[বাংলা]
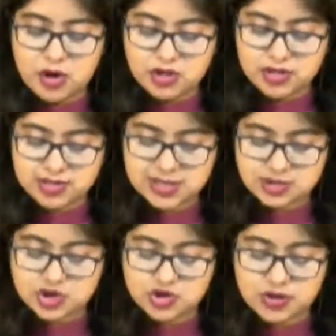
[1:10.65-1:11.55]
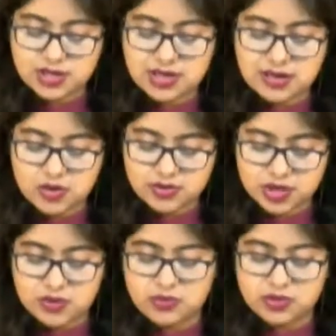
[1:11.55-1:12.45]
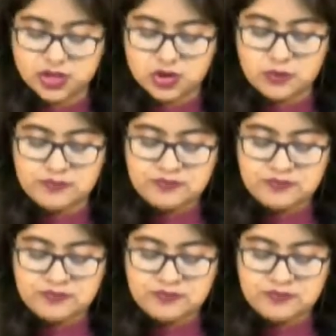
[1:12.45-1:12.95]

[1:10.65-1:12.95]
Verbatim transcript: ভট্টাচার্যের সঙ্গে তার কথাও হয়েছিল